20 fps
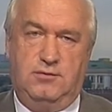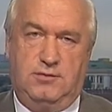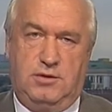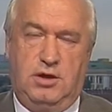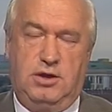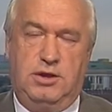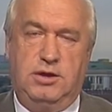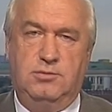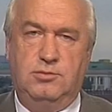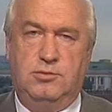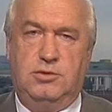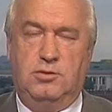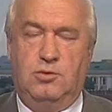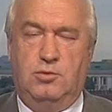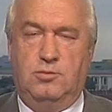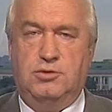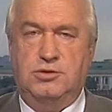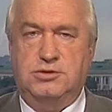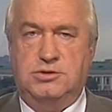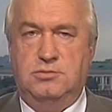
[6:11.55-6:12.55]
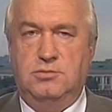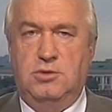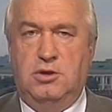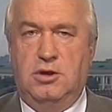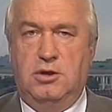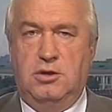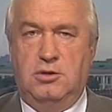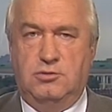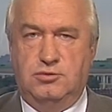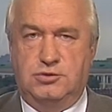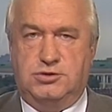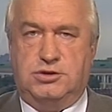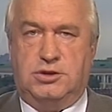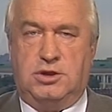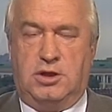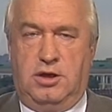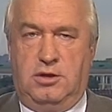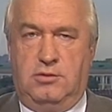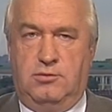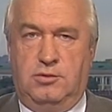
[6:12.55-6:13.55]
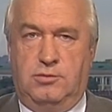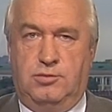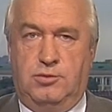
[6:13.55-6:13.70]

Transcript: каким-то образом устраивает.